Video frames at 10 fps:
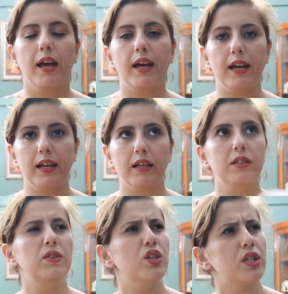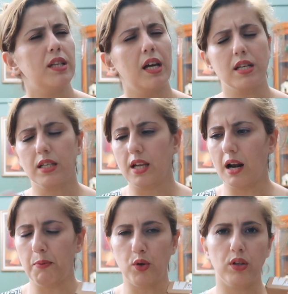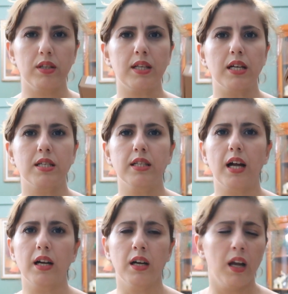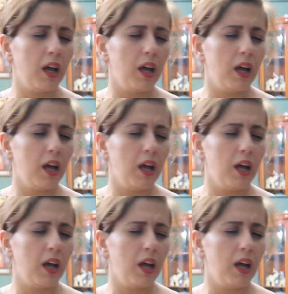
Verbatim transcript: E, kıvırcık saçlılar, boyalı saçlılar